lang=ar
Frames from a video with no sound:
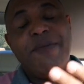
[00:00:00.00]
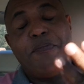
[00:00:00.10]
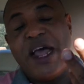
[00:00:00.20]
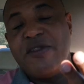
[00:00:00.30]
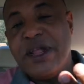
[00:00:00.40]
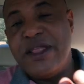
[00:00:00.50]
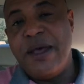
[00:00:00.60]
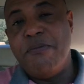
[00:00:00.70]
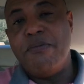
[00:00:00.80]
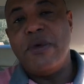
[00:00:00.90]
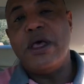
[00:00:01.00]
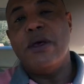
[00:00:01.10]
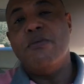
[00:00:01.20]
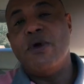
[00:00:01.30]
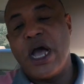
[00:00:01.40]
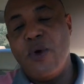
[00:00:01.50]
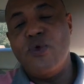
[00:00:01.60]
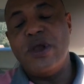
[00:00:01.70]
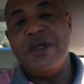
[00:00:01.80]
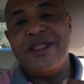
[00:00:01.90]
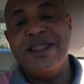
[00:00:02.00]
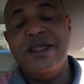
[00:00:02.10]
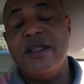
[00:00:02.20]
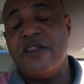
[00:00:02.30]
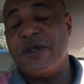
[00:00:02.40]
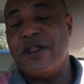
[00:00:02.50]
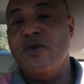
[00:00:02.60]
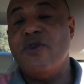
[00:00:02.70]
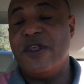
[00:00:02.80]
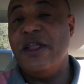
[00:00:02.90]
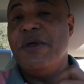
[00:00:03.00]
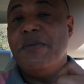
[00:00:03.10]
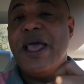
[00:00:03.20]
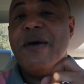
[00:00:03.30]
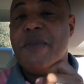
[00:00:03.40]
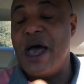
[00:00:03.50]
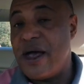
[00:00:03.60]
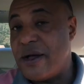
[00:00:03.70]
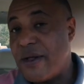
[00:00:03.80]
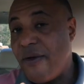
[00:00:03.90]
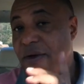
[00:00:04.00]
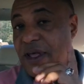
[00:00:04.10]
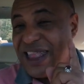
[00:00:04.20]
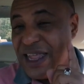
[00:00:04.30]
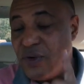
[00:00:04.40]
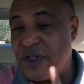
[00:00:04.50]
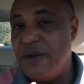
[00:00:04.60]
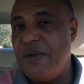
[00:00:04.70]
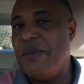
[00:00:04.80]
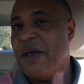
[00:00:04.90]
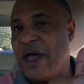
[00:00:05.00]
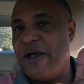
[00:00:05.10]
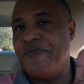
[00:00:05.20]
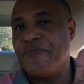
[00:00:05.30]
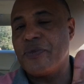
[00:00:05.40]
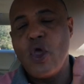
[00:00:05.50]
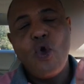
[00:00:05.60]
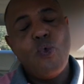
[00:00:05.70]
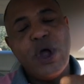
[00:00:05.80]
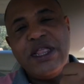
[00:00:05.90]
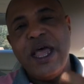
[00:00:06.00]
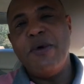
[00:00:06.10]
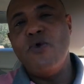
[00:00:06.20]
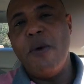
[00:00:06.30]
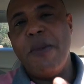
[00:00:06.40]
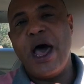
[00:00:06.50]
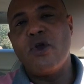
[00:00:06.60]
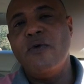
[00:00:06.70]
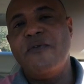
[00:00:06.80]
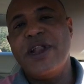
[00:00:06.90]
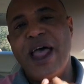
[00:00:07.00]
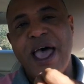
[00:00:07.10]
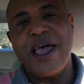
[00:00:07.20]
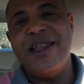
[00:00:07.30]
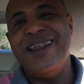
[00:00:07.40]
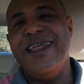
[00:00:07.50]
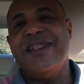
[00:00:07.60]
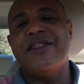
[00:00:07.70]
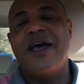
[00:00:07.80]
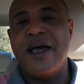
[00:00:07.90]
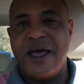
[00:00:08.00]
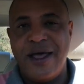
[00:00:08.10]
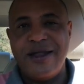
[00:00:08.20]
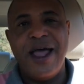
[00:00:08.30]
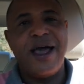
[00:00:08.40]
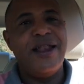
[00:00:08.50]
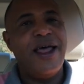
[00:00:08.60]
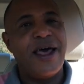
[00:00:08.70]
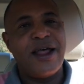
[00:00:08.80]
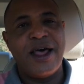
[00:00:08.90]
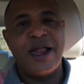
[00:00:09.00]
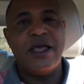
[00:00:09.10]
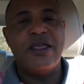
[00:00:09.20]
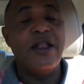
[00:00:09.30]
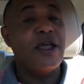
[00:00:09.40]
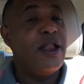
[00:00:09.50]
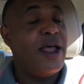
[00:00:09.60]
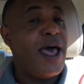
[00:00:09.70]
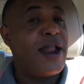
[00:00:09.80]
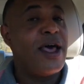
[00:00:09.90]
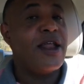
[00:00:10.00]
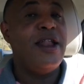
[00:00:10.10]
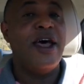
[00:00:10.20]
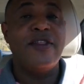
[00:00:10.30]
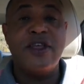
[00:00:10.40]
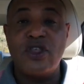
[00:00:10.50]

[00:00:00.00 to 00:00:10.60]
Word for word: بلازما الدم مكون من نسبة 92% ماء 92% ماء والدم هو معروف ناقل للطاقة ناقل الحرارة ينقل الحرارة إلى أعضاء